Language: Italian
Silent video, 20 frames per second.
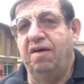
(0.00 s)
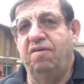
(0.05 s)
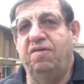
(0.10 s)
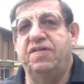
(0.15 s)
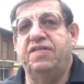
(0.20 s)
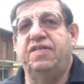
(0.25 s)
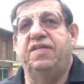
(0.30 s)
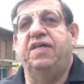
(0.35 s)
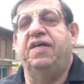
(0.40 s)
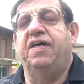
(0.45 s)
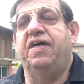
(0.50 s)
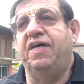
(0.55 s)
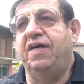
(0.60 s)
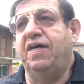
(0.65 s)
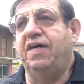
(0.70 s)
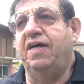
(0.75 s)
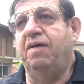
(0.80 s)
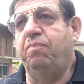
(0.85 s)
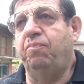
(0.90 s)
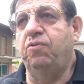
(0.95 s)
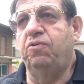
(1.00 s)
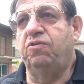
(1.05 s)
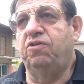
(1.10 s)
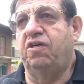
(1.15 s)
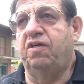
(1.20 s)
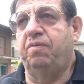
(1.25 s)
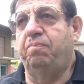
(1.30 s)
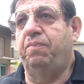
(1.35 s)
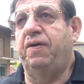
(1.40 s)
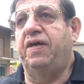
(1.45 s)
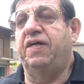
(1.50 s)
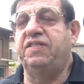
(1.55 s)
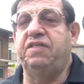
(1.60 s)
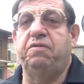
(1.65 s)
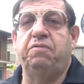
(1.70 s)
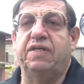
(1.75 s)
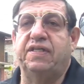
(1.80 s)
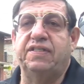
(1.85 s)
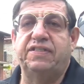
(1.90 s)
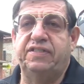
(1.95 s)
Questa è purtroppo è la
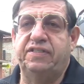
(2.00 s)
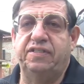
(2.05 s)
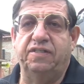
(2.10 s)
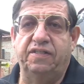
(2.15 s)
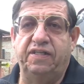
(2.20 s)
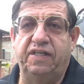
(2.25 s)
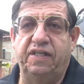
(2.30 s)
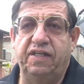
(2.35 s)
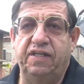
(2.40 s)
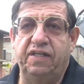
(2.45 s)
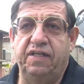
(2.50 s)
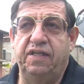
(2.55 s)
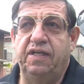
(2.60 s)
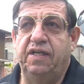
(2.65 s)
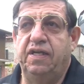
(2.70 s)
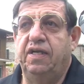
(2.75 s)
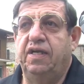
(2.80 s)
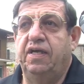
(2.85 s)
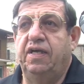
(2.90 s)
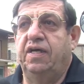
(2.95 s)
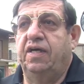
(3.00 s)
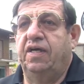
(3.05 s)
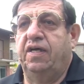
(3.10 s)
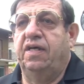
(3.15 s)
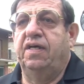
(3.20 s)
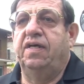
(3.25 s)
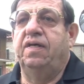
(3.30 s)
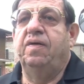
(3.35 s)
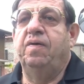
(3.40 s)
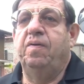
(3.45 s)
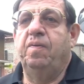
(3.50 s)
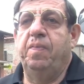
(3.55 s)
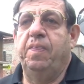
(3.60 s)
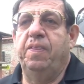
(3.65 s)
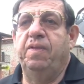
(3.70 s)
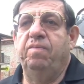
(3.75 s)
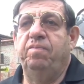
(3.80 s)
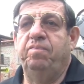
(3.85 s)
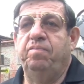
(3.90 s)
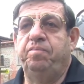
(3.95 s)
situazione. E quindi stanotte
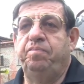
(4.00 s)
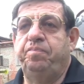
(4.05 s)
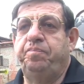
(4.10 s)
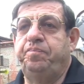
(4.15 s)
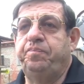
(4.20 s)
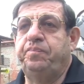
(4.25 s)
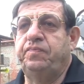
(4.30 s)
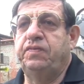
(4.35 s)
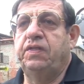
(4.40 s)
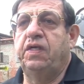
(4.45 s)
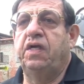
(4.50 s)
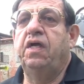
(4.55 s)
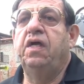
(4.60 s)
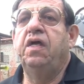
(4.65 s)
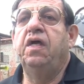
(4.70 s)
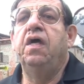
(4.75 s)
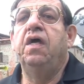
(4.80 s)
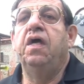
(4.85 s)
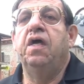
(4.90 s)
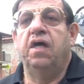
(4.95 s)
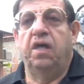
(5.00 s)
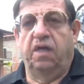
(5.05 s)
siete rimasti svegli?